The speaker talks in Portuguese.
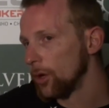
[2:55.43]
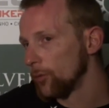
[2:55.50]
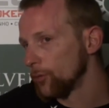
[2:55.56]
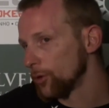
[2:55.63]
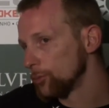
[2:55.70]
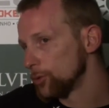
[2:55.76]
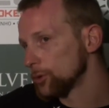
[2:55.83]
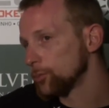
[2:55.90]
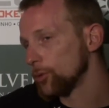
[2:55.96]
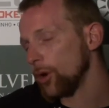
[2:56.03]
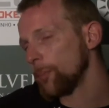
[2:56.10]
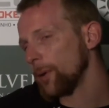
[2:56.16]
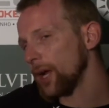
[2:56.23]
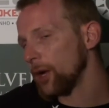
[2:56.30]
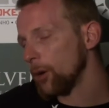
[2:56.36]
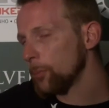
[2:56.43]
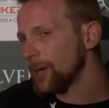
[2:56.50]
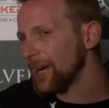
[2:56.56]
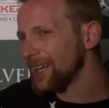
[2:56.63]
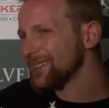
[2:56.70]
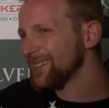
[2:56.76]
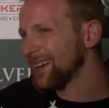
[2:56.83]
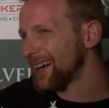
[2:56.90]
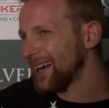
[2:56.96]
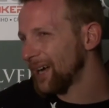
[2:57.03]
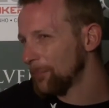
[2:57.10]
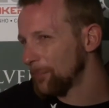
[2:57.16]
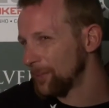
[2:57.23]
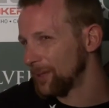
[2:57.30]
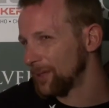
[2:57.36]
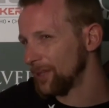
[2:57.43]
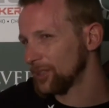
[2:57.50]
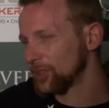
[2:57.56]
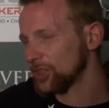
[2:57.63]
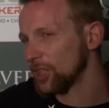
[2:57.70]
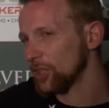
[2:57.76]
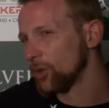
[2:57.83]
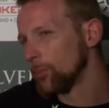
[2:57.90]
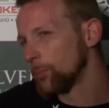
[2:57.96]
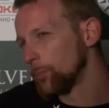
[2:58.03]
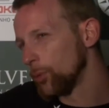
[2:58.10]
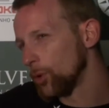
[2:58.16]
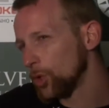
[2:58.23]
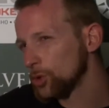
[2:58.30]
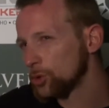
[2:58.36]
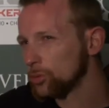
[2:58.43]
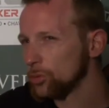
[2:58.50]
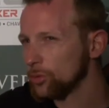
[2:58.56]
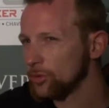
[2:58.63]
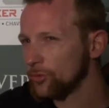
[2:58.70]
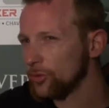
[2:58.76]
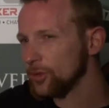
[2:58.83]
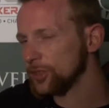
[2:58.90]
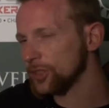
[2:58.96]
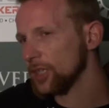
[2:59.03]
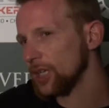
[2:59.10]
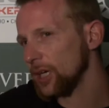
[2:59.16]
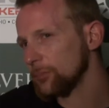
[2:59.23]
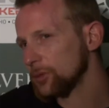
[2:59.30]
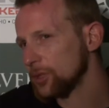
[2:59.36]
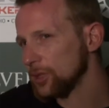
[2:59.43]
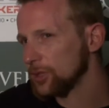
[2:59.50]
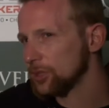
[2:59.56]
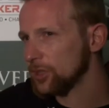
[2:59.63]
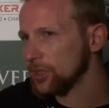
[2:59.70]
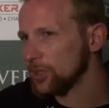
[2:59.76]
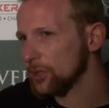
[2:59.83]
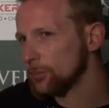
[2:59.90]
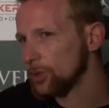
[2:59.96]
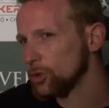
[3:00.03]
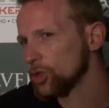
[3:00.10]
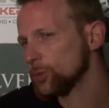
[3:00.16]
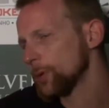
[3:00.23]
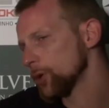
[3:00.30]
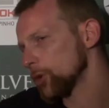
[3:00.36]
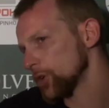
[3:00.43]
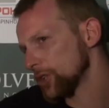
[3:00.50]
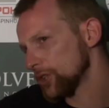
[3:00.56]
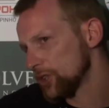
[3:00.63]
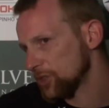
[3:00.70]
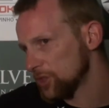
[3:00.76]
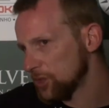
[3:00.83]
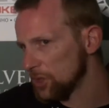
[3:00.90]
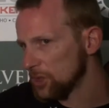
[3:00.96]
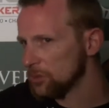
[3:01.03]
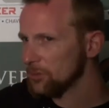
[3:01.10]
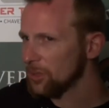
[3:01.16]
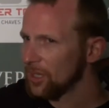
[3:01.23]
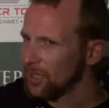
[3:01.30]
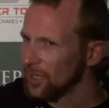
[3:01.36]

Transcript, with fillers: Foi muito boa. Pá, é um bocado rápida. Chega a um ponto, deviam se calhar meter 30 minutos para 45.